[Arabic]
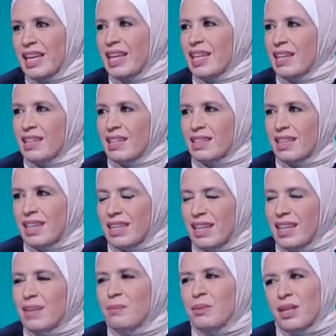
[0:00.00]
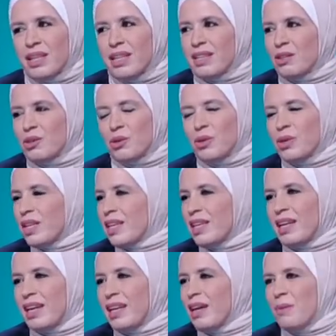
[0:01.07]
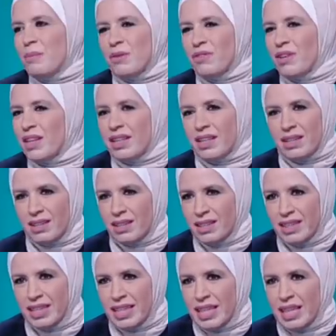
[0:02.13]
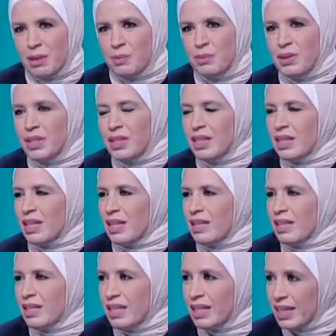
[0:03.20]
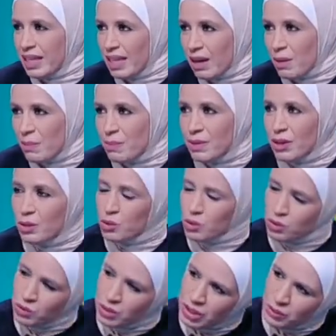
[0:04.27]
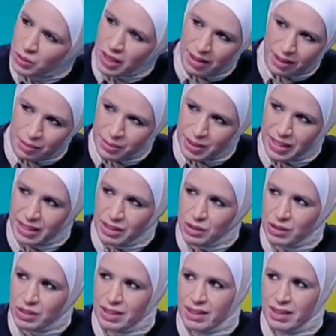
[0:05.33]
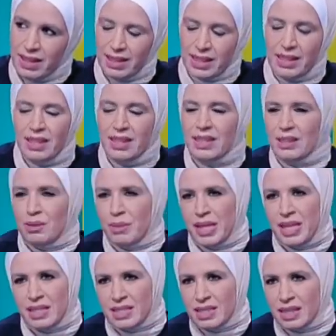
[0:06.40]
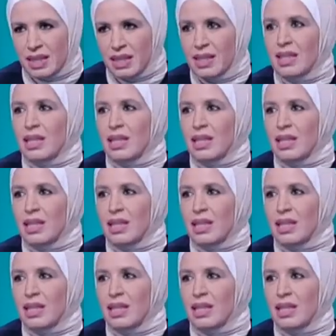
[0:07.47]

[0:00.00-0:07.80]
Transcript: آه، يعني أنا برأيي أنه رؤيا هي علامة فارقة بالإعلام الأردني والعربي لأنه صراحة كتير تميزنا